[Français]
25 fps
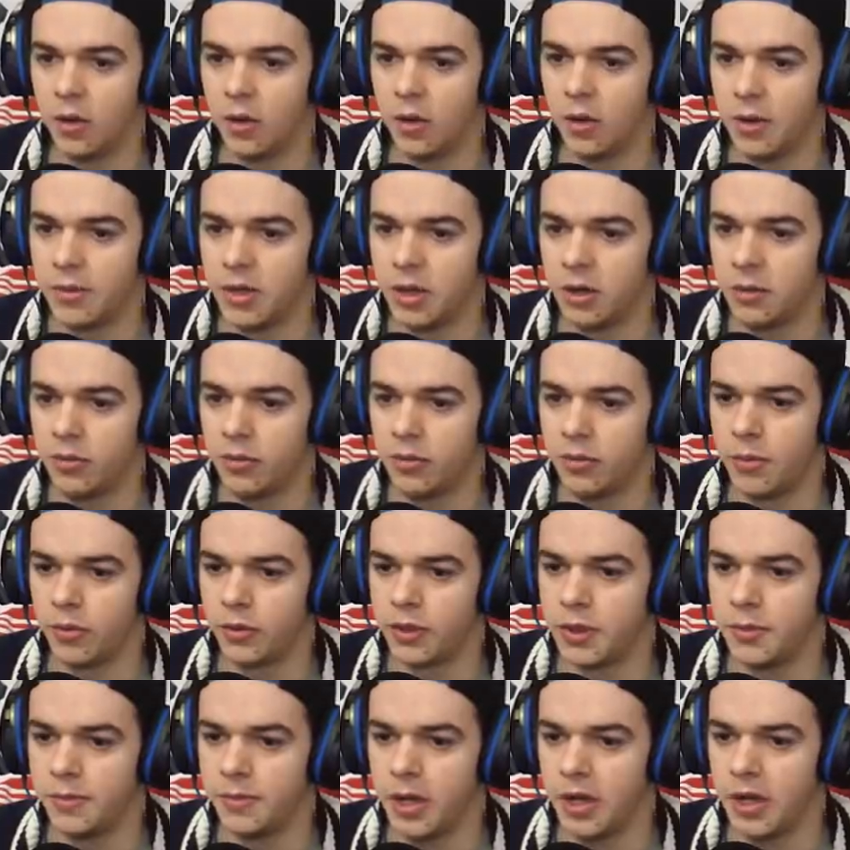part bien, on prend mon
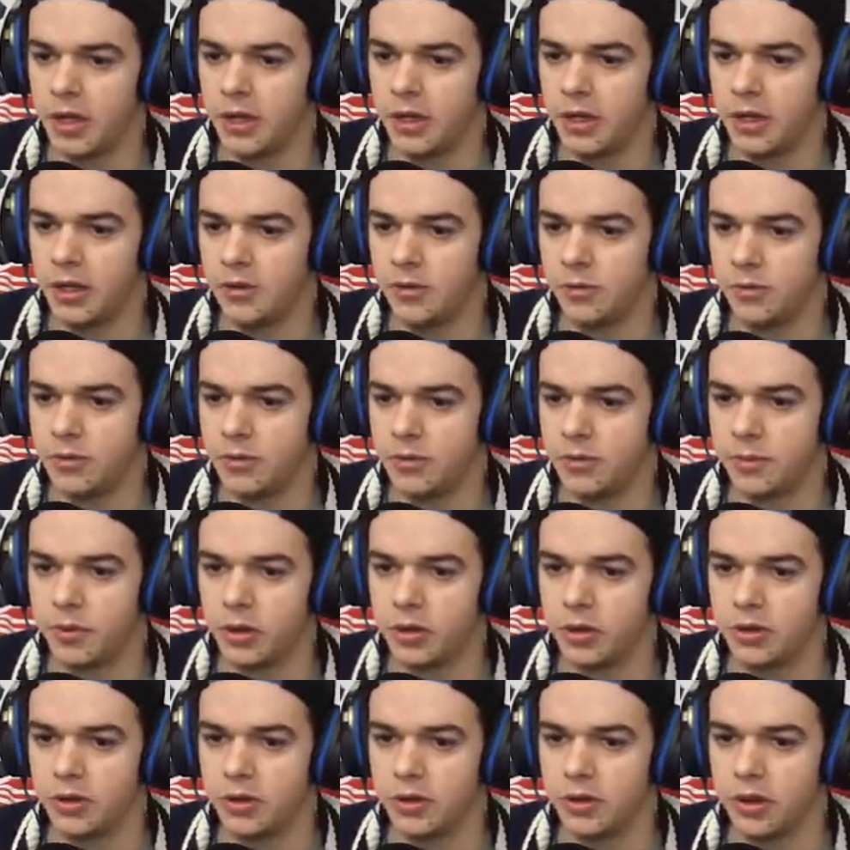départ, le plus
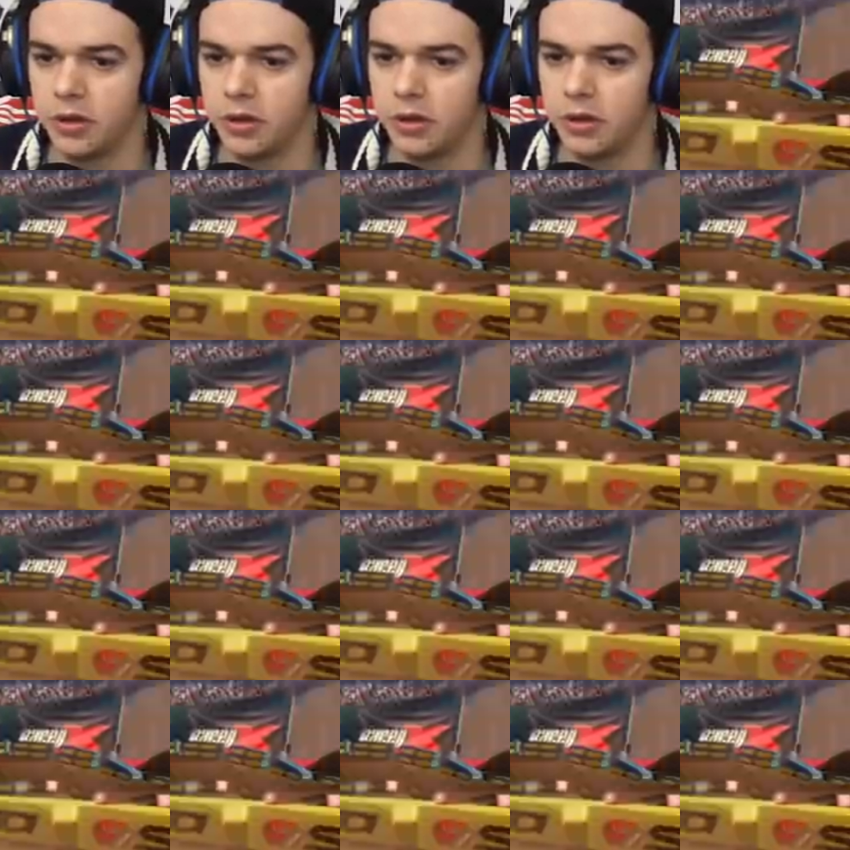important.